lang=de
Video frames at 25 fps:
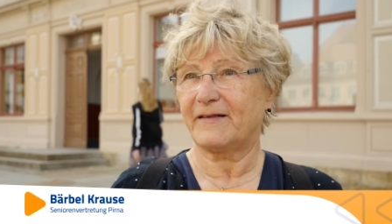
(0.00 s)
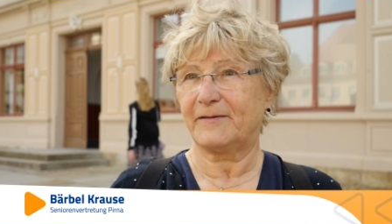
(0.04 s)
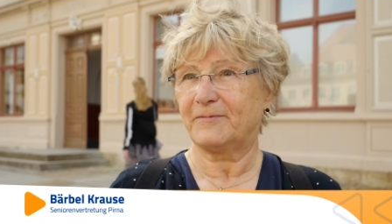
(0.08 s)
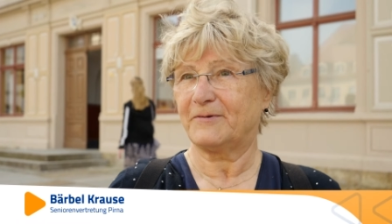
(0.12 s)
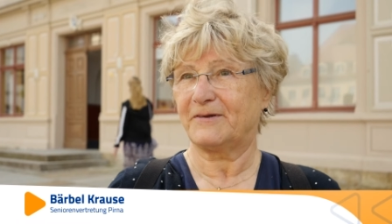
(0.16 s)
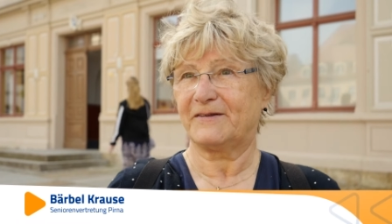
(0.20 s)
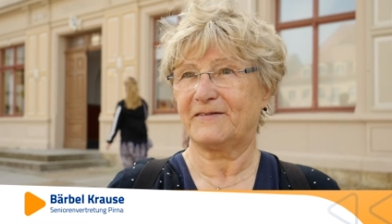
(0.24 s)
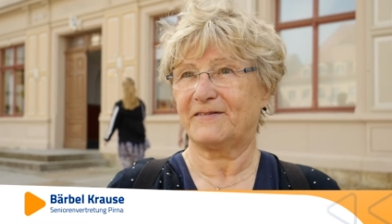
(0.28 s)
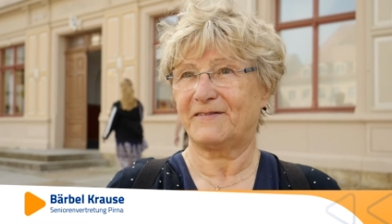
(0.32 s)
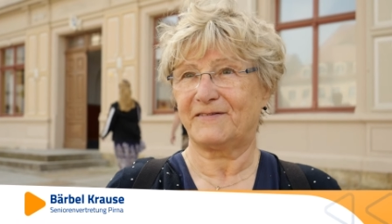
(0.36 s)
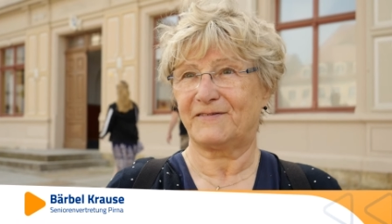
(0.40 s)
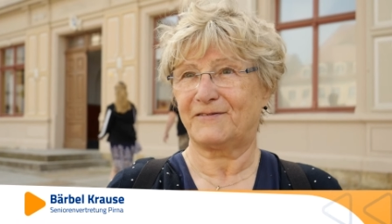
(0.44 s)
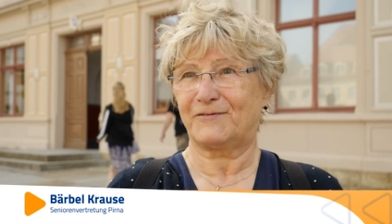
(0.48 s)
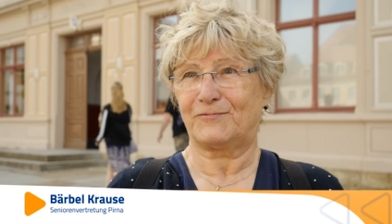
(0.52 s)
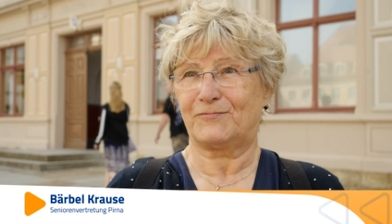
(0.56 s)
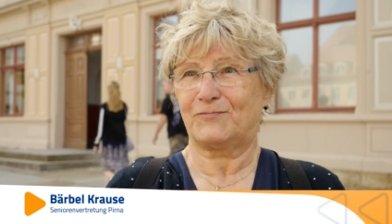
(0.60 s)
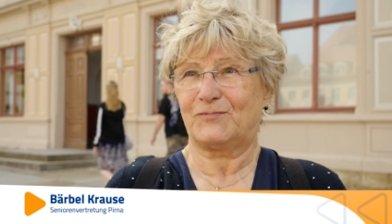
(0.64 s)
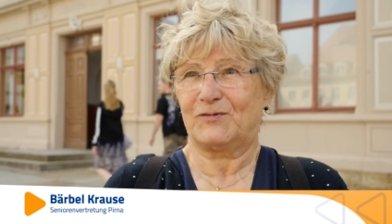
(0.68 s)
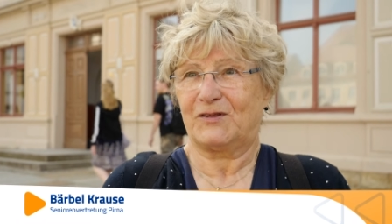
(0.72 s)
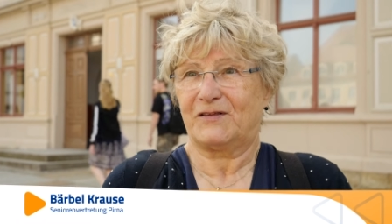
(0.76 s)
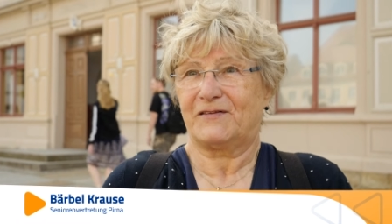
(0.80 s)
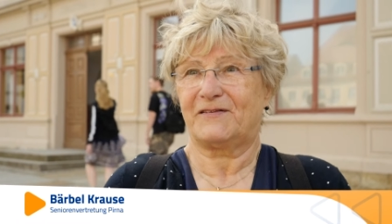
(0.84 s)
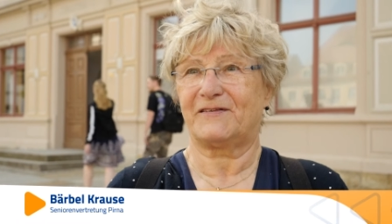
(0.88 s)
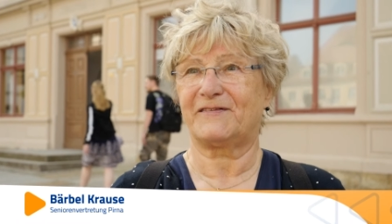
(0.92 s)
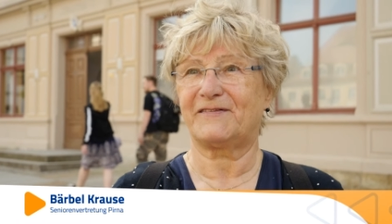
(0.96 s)
Aber das,
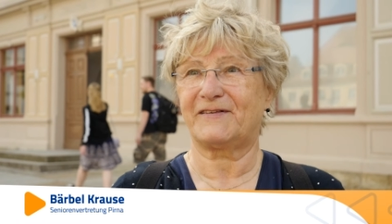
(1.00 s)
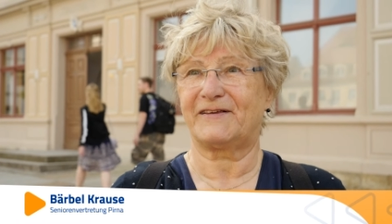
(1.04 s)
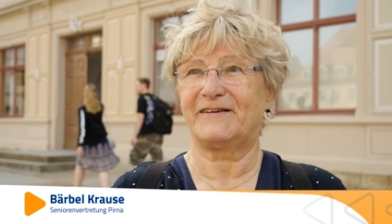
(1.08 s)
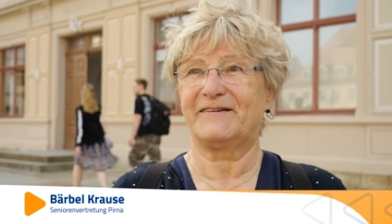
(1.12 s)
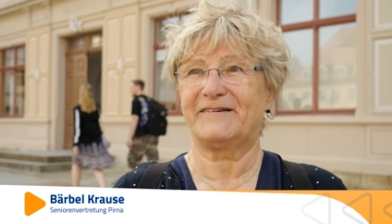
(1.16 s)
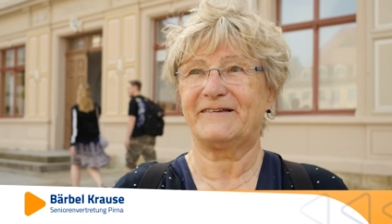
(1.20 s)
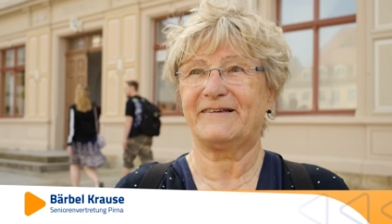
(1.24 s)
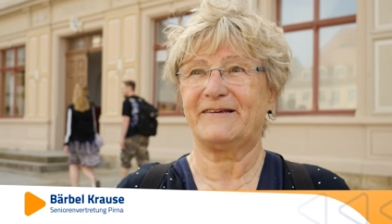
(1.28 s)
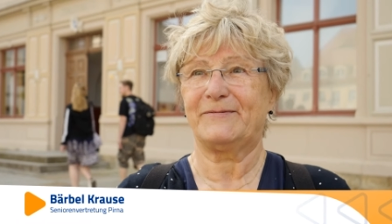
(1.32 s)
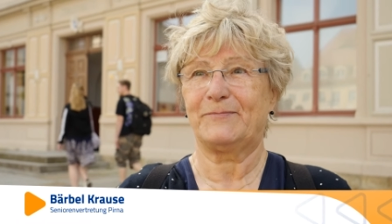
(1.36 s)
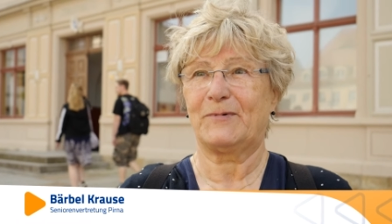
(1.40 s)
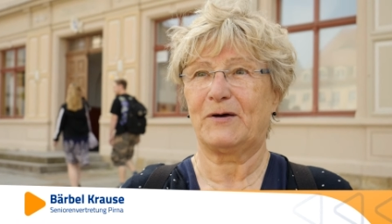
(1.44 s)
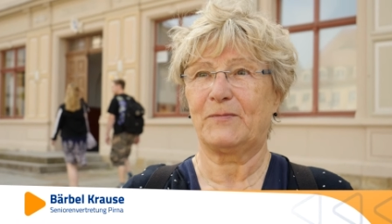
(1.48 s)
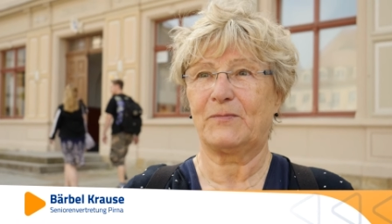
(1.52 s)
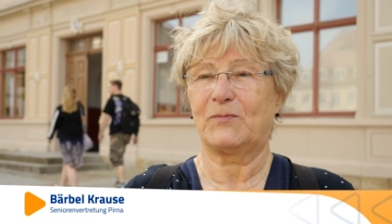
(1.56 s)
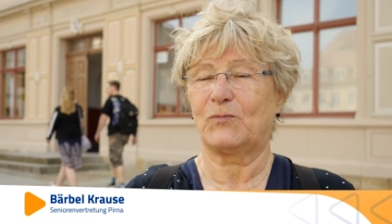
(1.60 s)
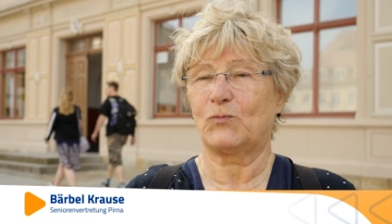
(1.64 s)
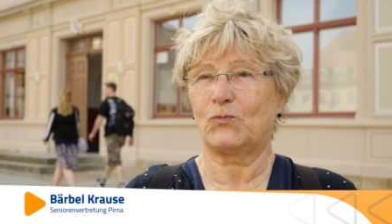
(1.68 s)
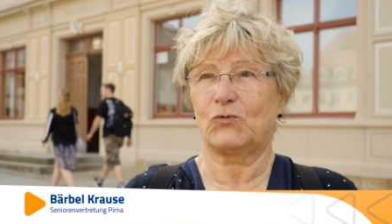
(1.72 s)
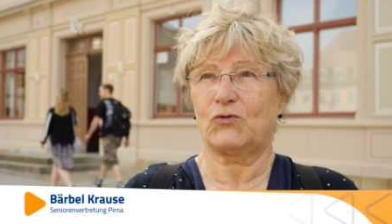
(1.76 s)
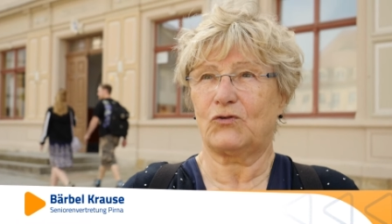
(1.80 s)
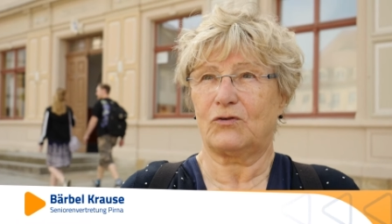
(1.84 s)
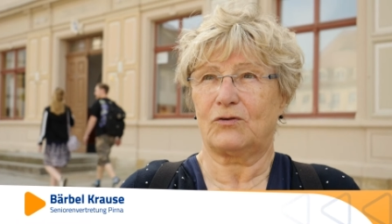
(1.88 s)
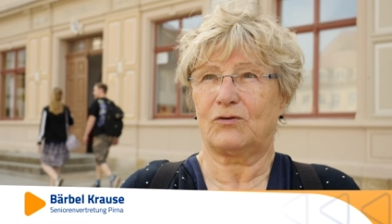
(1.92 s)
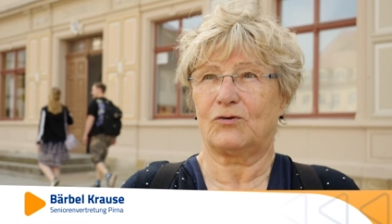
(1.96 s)
das ist kein Thema.
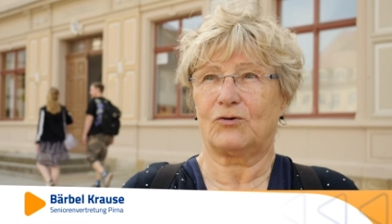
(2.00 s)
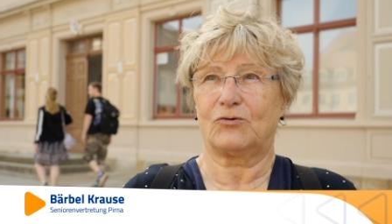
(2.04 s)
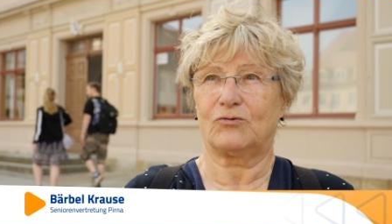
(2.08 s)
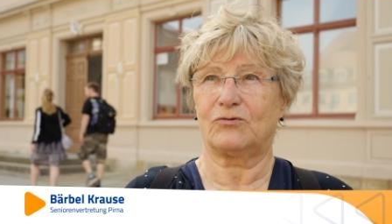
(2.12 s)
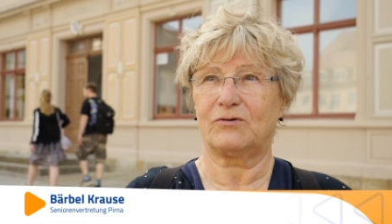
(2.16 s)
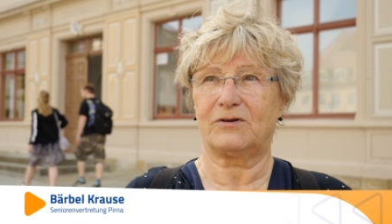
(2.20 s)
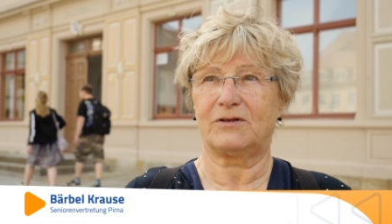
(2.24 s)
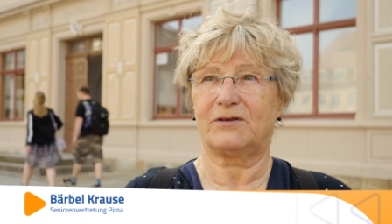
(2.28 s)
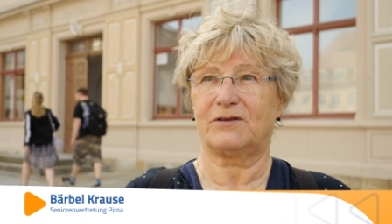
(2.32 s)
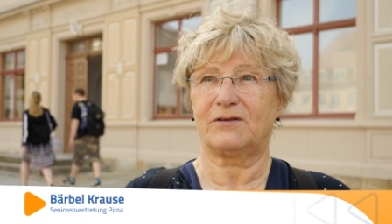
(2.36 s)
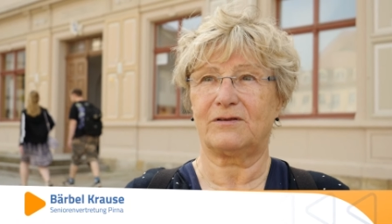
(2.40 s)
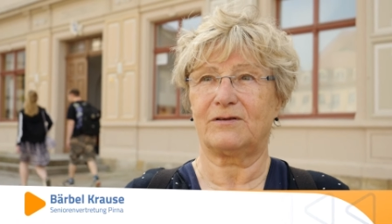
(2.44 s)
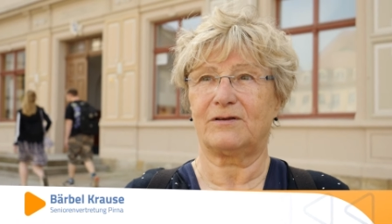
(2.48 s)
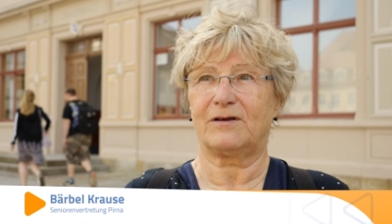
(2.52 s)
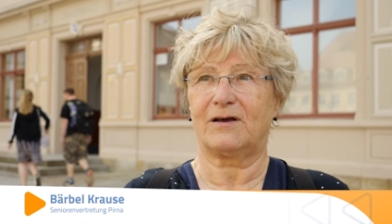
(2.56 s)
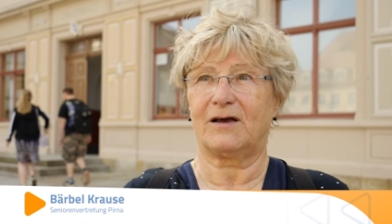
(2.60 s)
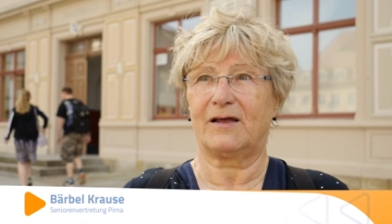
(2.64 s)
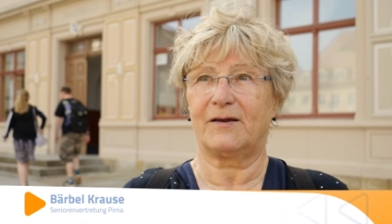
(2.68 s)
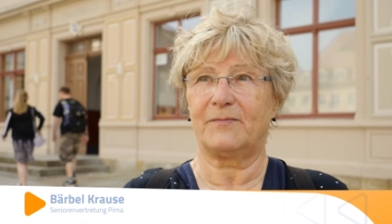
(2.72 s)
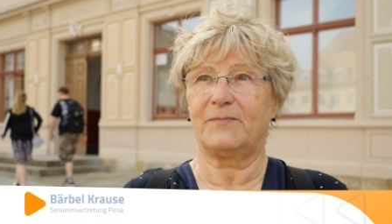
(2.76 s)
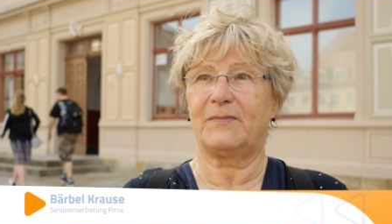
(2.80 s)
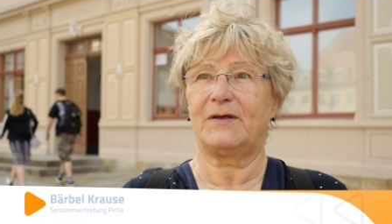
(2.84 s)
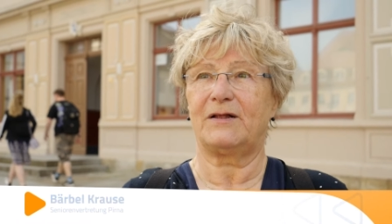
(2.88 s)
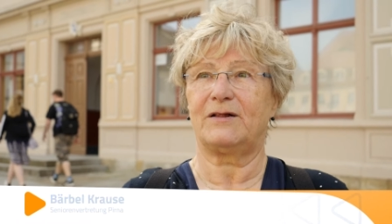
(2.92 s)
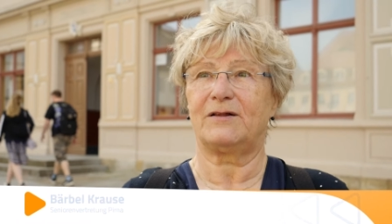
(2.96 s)
Man muss sich auch nicht
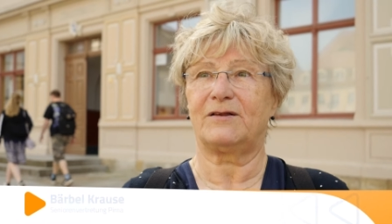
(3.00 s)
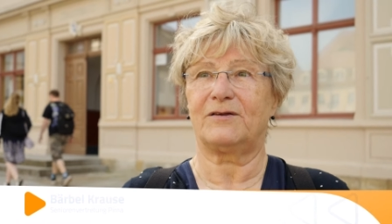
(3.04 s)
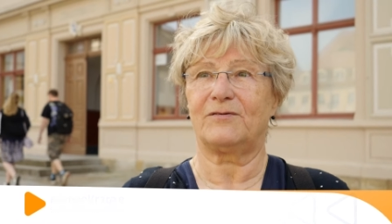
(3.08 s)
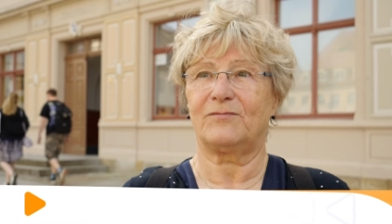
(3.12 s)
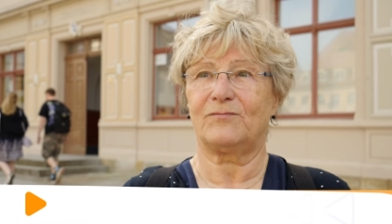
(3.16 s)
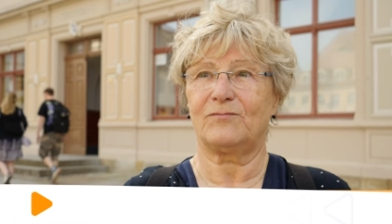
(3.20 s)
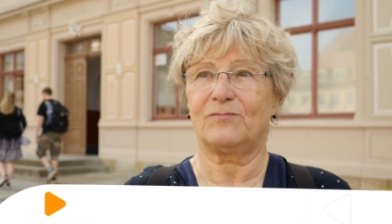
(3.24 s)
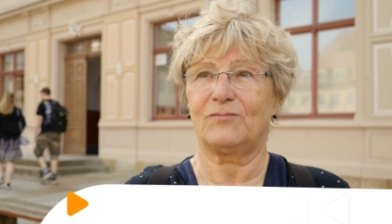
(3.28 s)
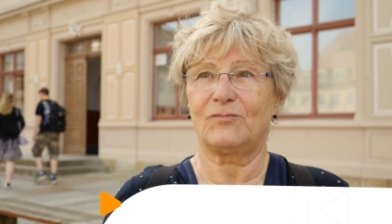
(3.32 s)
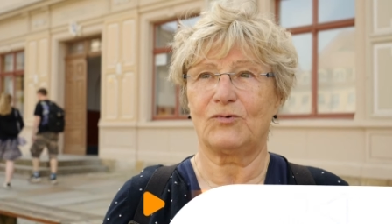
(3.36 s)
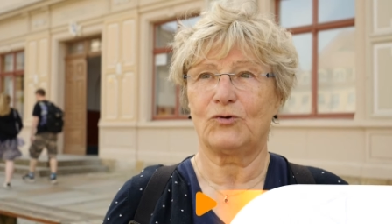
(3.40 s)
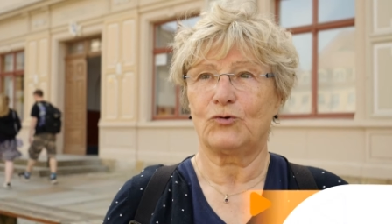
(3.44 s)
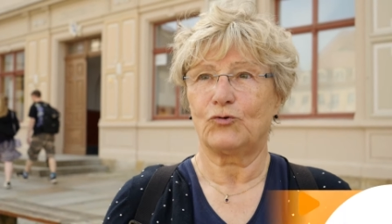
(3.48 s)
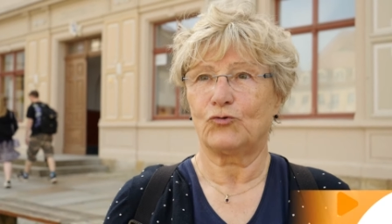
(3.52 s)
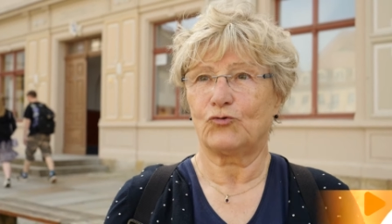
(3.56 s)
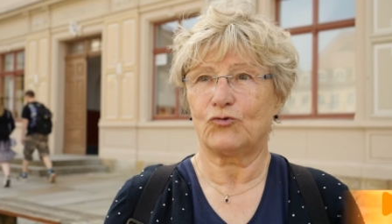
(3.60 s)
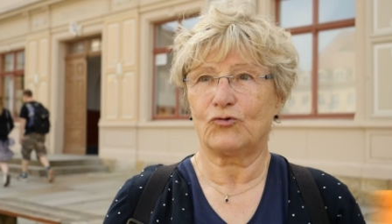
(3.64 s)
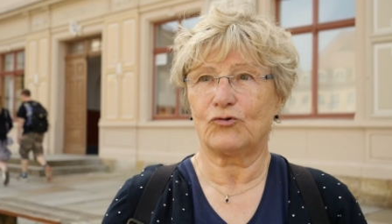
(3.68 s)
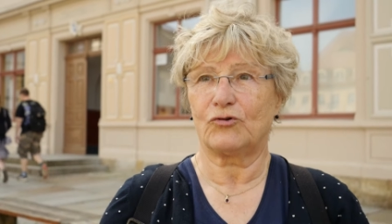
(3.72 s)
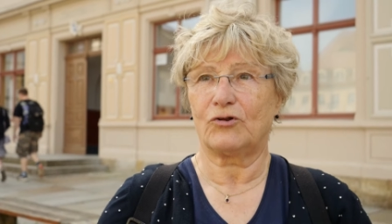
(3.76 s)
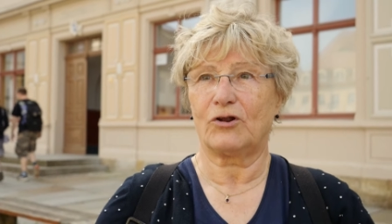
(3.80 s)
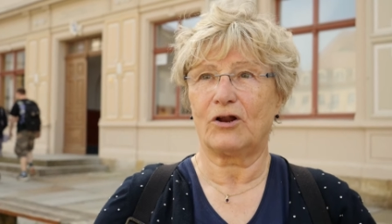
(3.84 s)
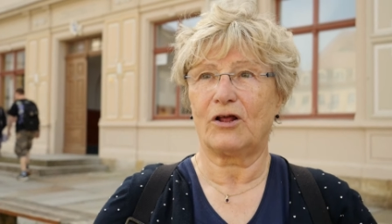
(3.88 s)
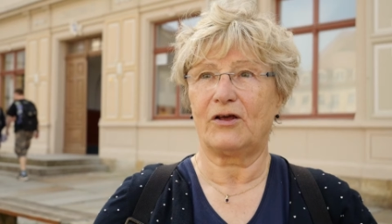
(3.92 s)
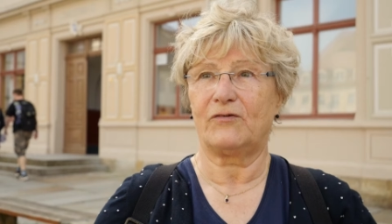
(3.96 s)
anmelden,
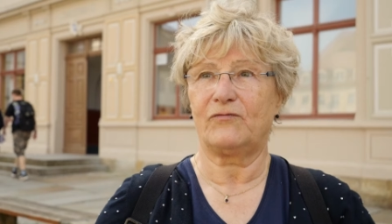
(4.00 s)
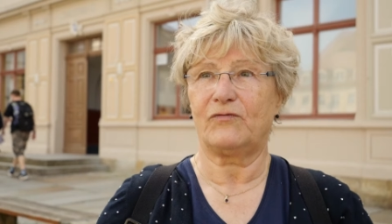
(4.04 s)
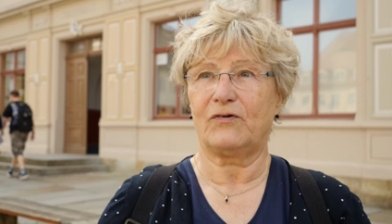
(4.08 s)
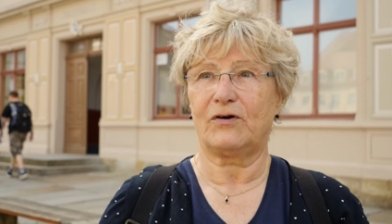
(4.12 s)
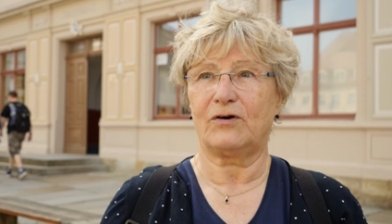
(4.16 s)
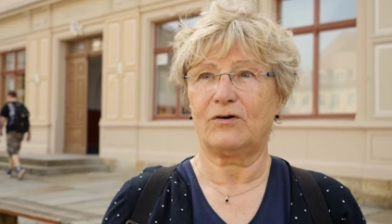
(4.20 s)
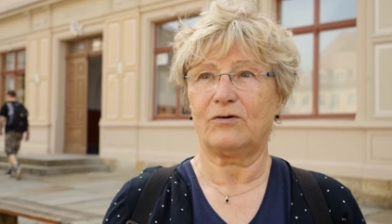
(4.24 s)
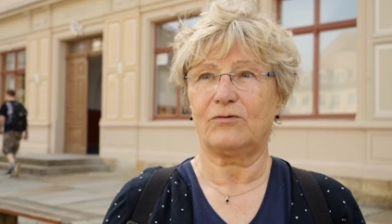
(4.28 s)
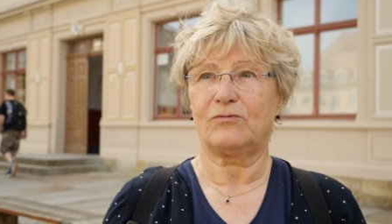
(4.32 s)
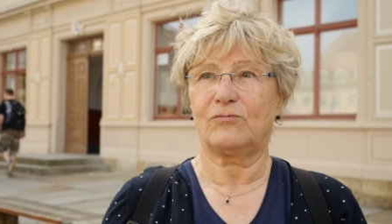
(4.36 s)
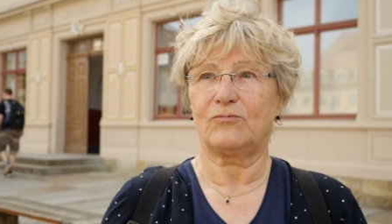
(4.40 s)
sondern einfach